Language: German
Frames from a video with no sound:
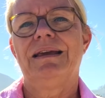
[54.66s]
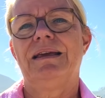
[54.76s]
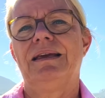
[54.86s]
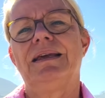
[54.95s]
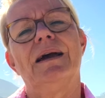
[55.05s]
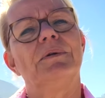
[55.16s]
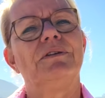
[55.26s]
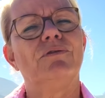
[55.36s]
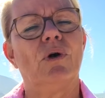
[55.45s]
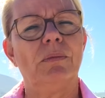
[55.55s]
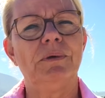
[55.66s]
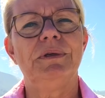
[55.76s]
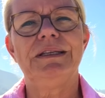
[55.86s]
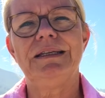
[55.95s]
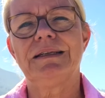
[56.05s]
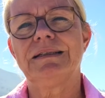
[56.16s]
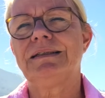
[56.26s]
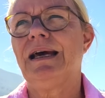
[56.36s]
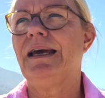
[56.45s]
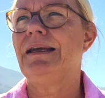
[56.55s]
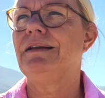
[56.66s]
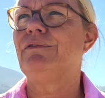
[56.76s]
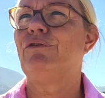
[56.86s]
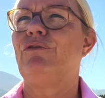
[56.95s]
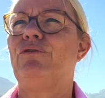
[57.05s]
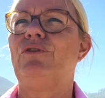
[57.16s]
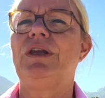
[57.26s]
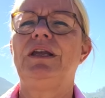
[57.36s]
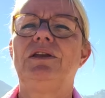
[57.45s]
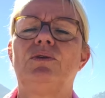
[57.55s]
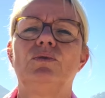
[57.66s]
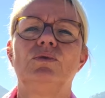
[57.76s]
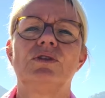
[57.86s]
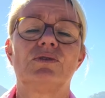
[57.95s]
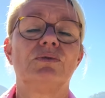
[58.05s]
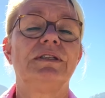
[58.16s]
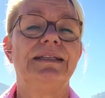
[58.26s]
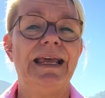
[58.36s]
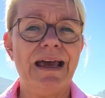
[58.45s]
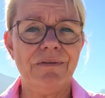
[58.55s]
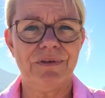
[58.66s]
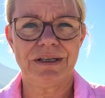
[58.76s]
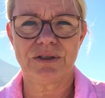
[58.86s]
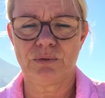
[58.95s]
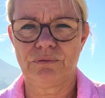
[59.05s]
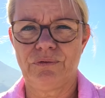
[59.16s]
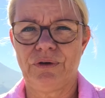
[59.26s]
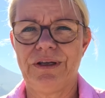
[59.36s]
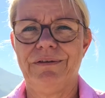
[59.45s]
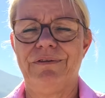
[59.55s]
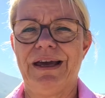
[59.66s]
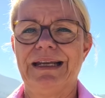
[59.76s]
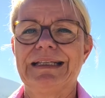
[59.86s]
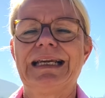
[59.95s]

ich habe die Formel mit dir geteilt, wie du zu der Version von dir werden